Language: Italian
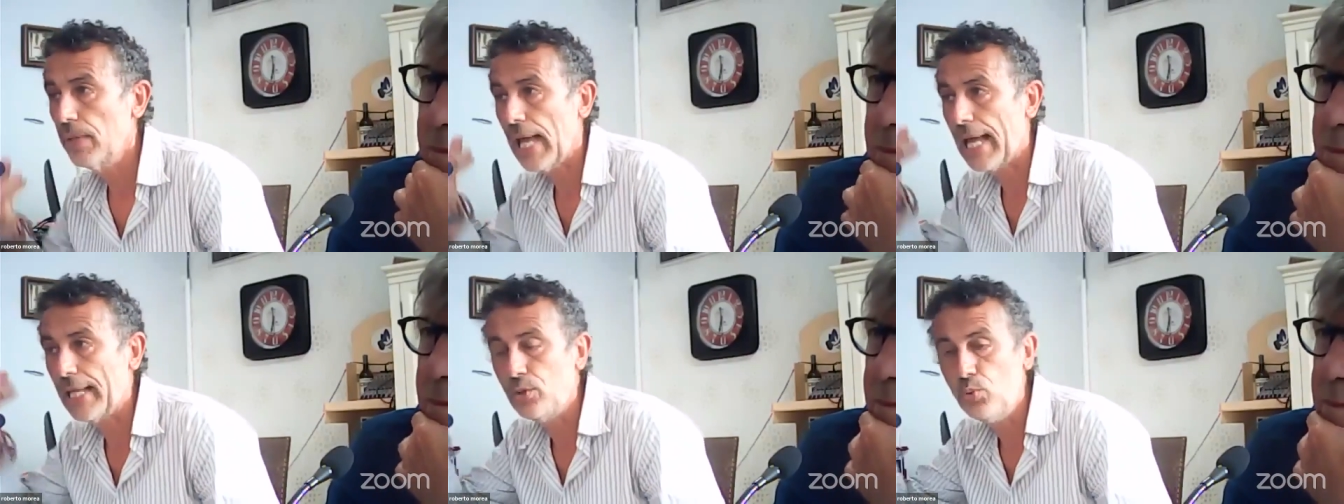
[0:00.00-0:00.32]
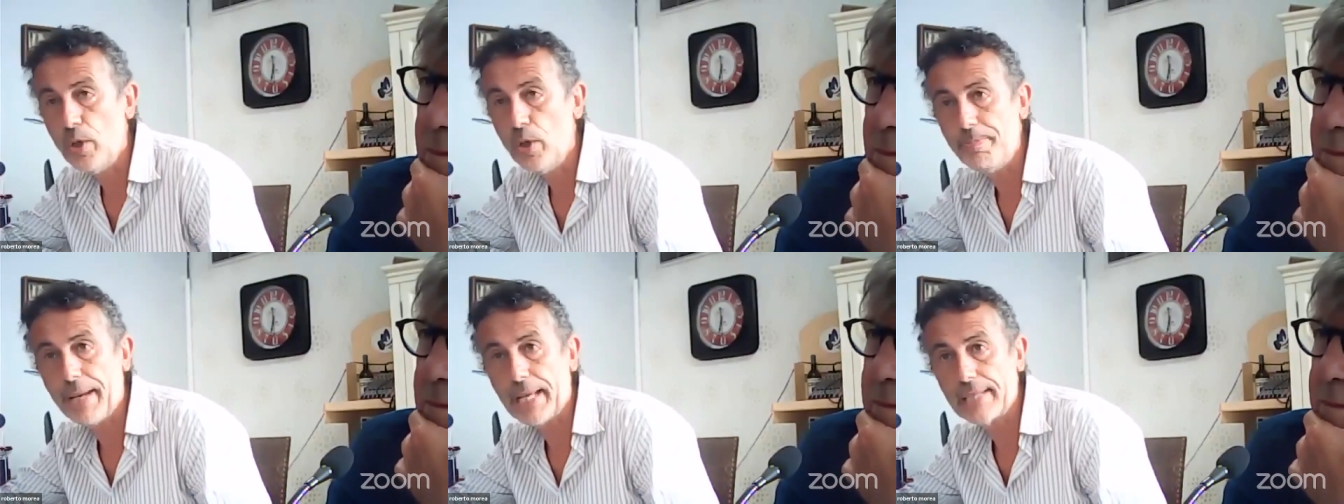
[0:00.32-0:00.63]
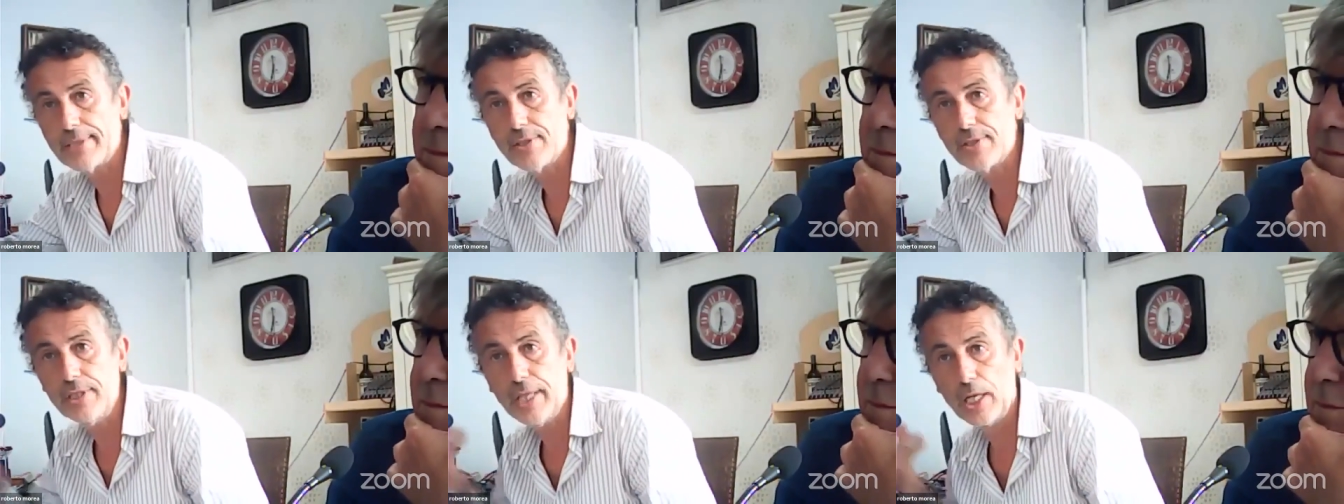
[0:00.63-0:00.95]
a due
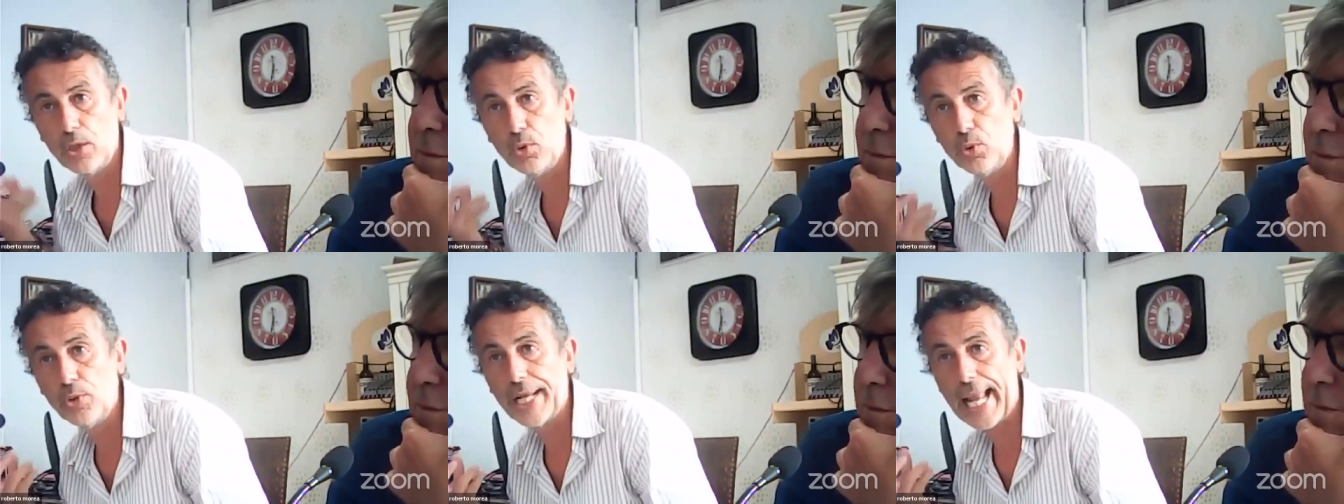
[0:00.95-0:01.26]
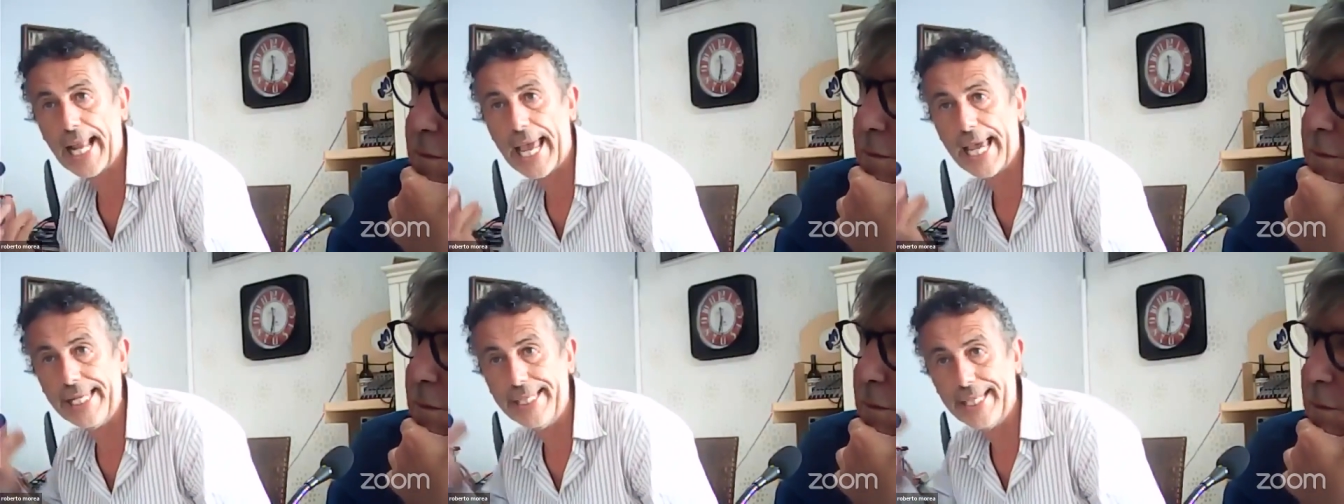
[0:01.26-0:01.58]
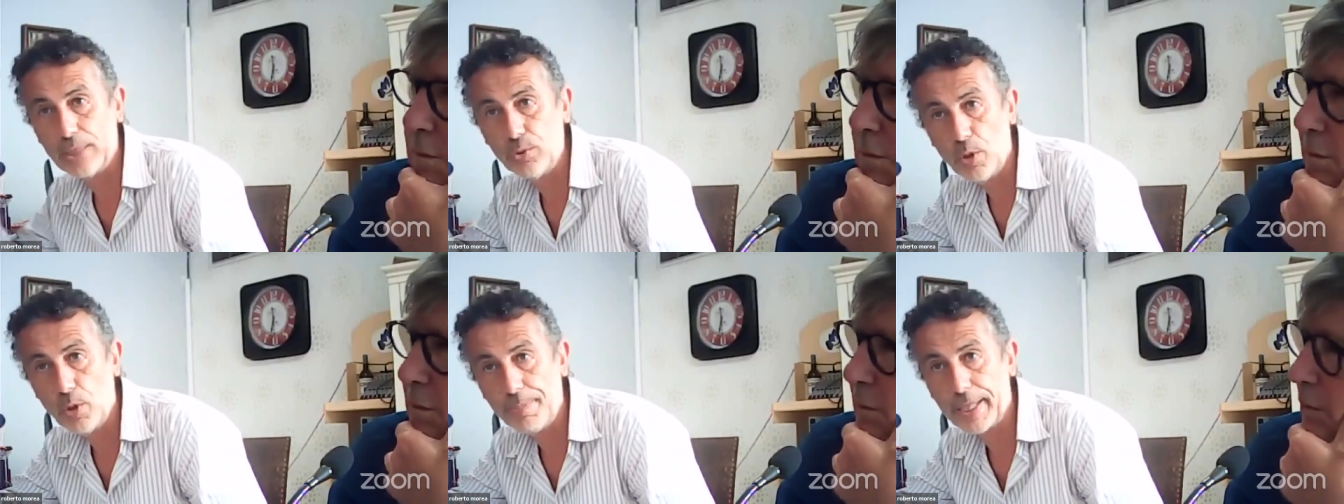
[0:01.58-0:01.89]
passi
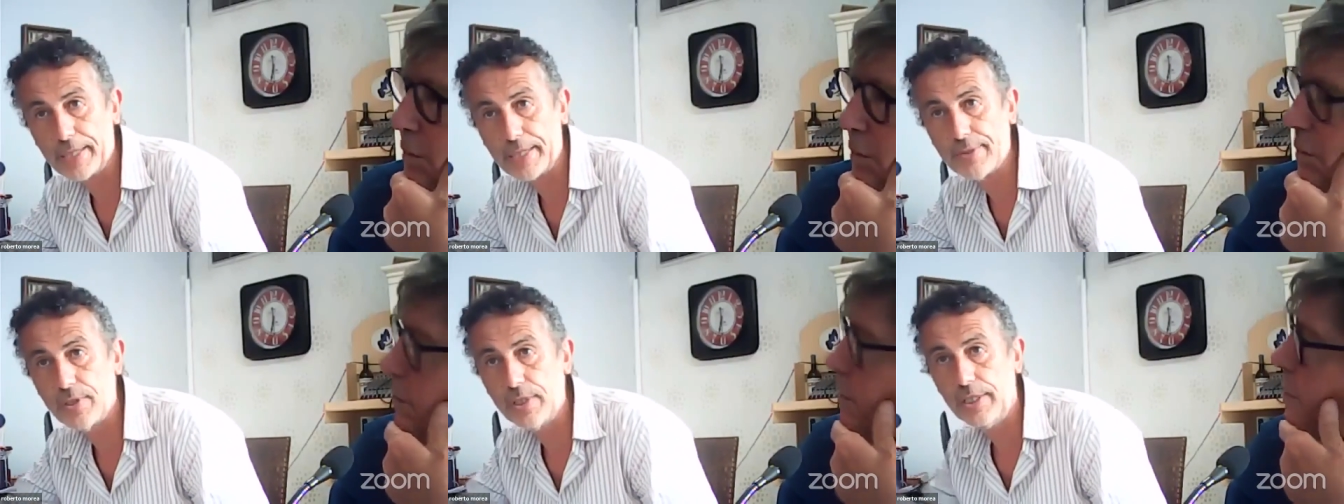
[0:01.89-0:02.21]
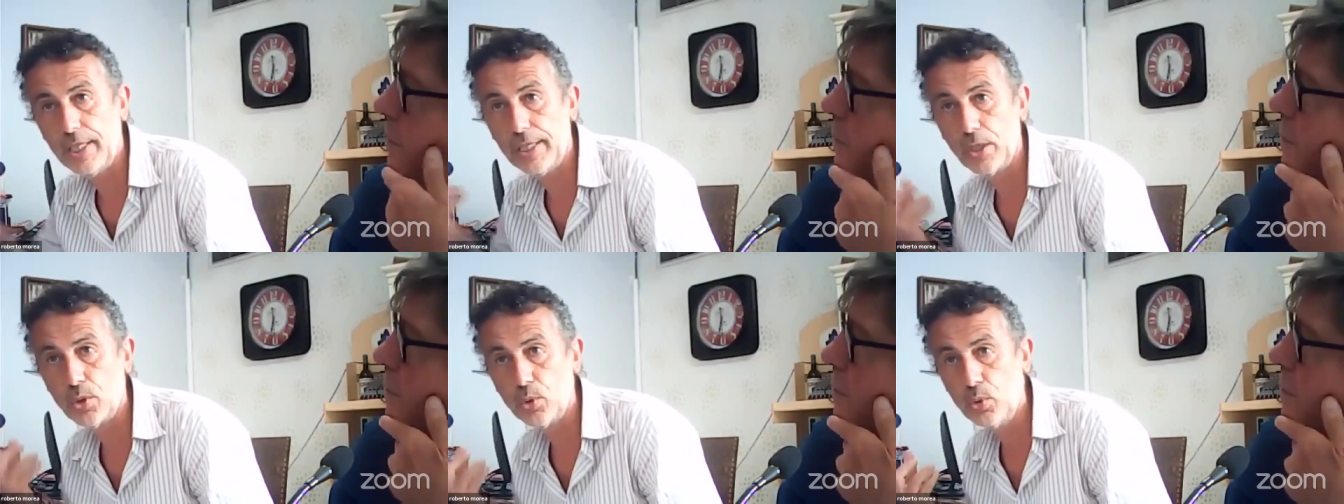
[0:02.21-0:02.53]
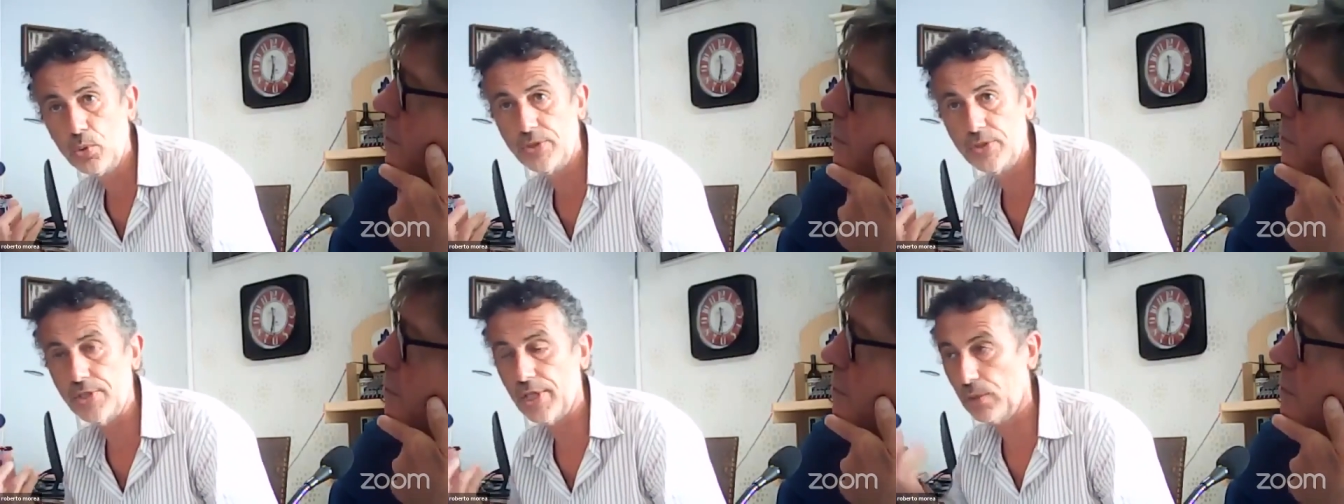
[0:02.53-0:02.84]
dall'Ucraina, a due passi dalla
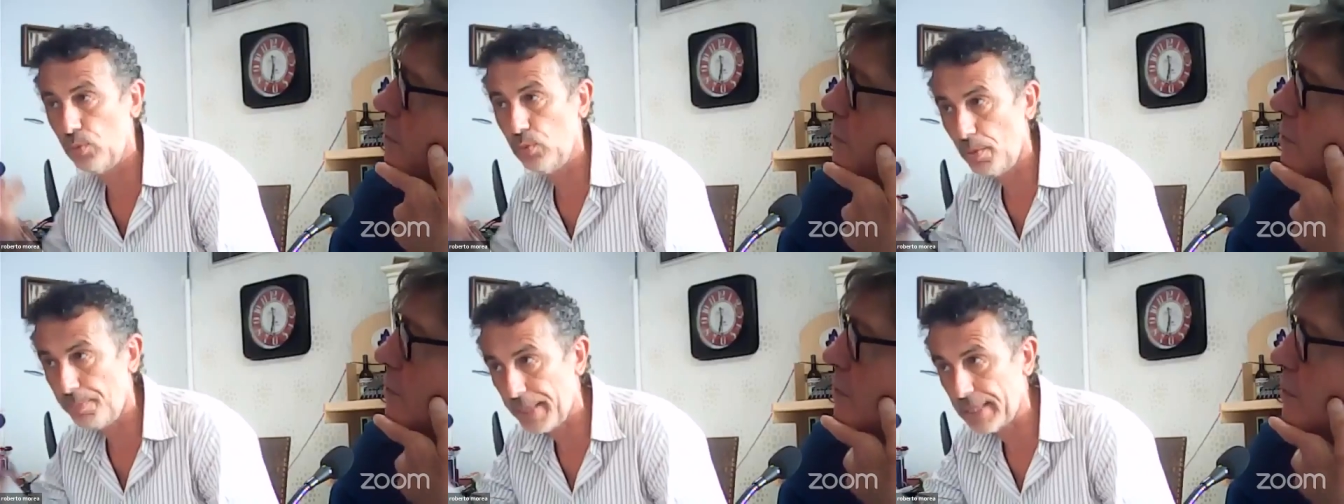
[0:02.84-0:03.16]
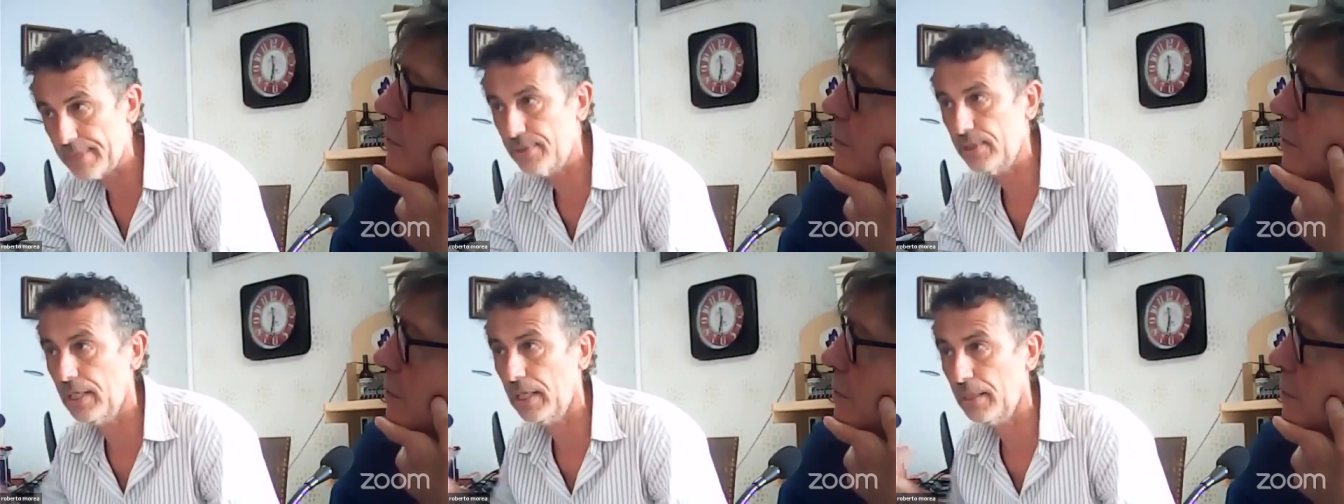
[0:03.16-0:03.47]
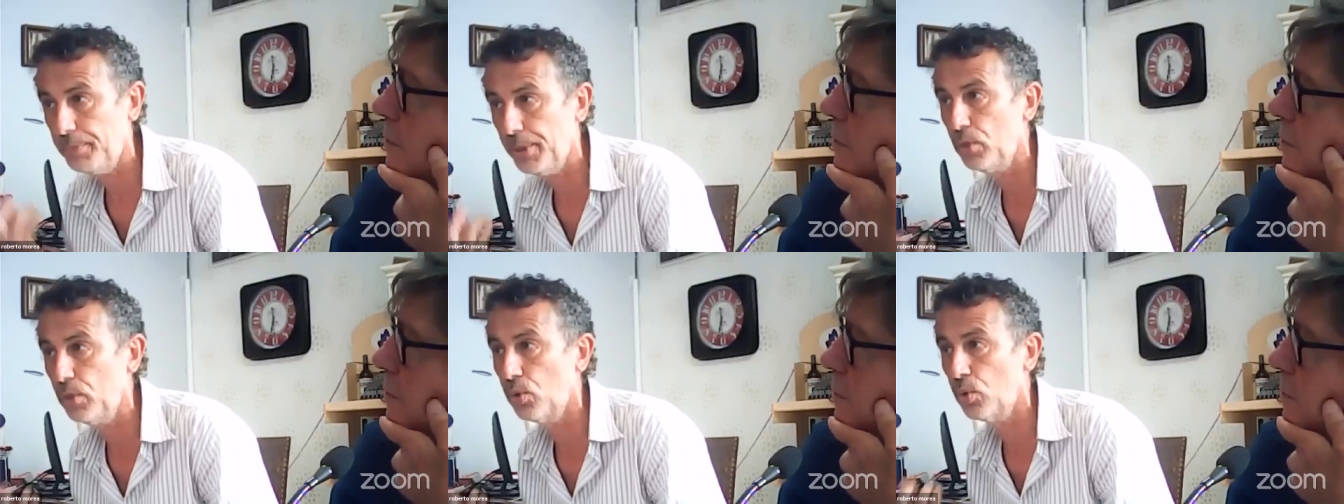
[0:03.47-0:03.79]
Russia, a due passi
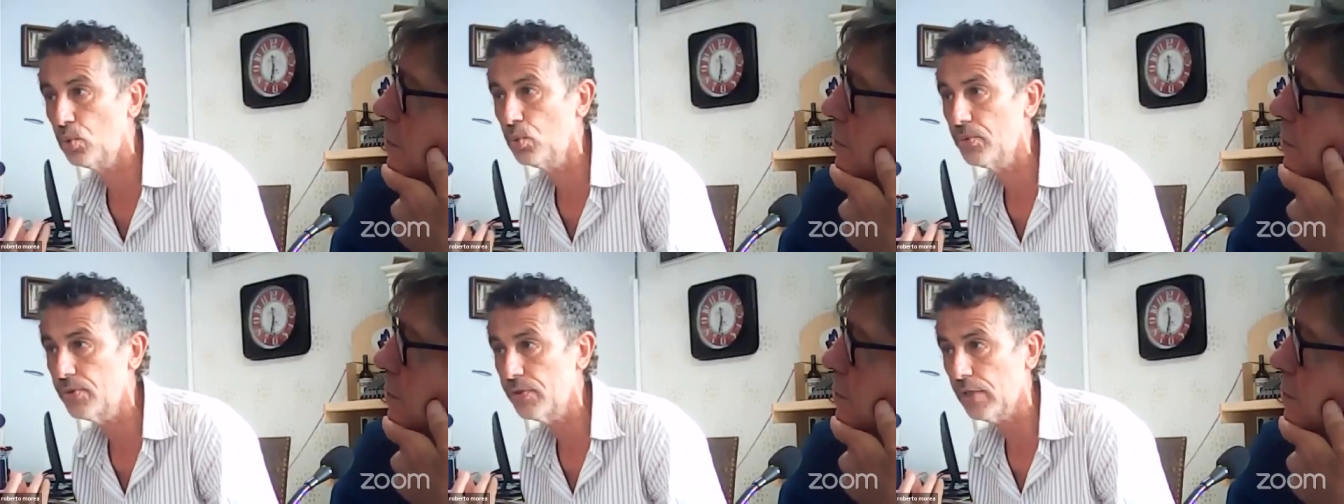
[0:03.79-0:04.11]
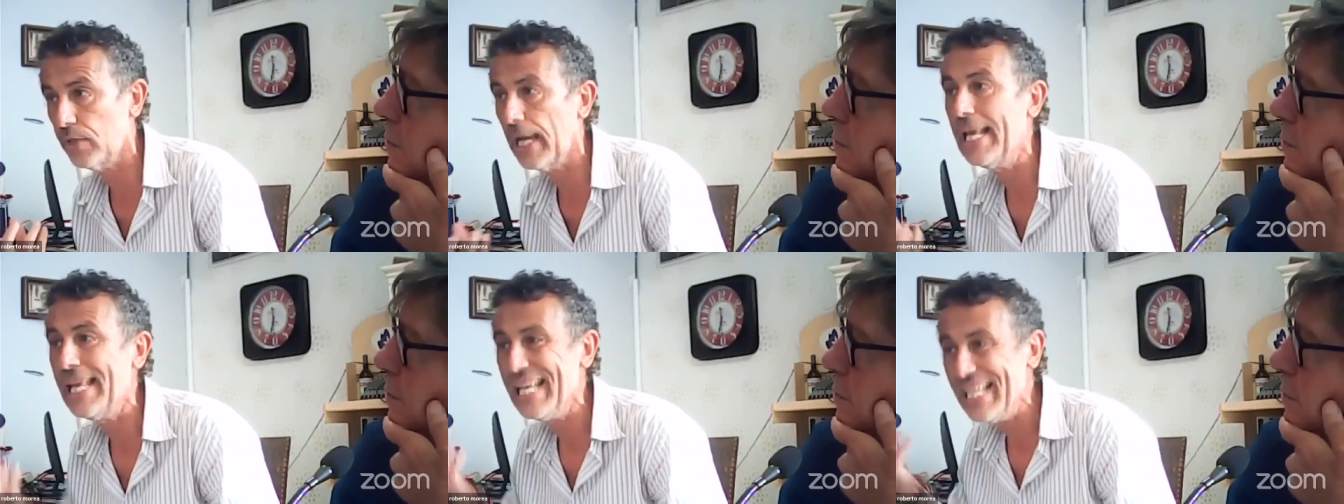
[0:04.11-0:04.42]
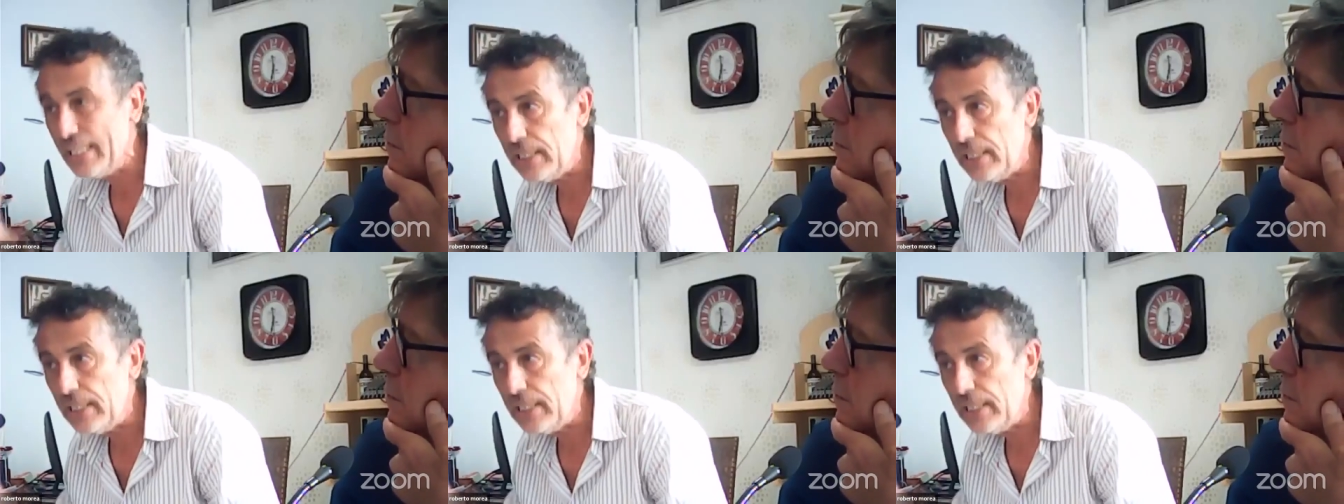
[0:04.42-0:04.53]
dalla Bielorussia,